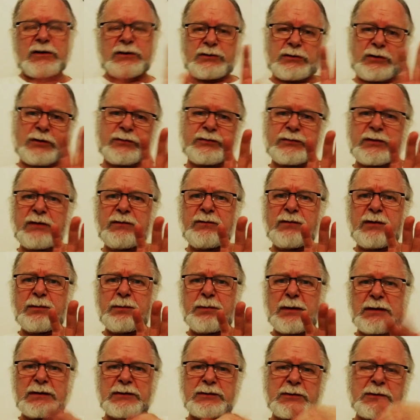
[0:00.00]
to w tym
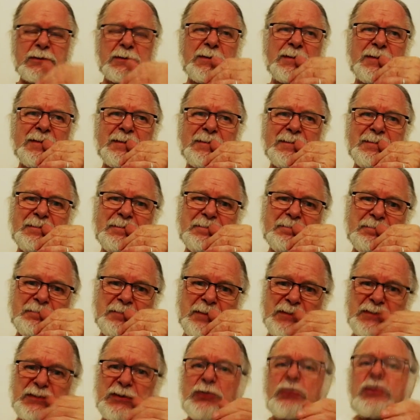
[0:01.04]
wypadku
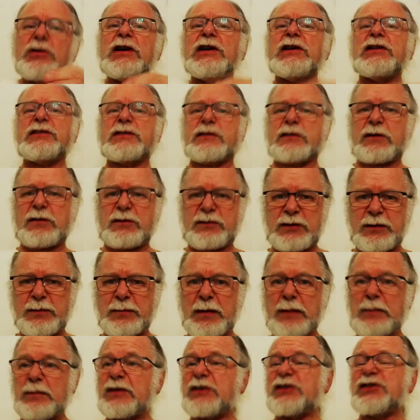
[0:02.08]
po drugiej stronie
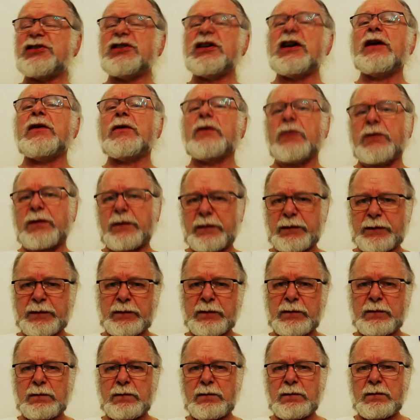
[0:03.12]
mamy
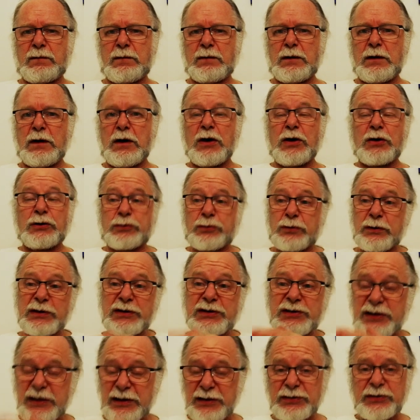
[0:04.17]
Księżyc, który
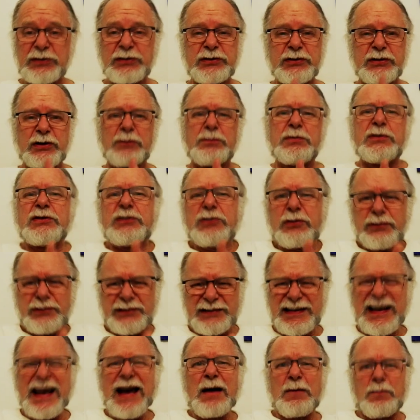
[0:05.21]
Księżyc robi to
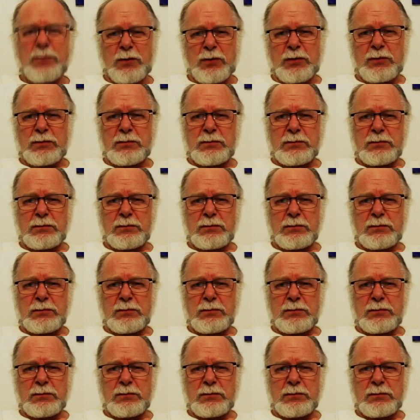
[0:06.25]
samo,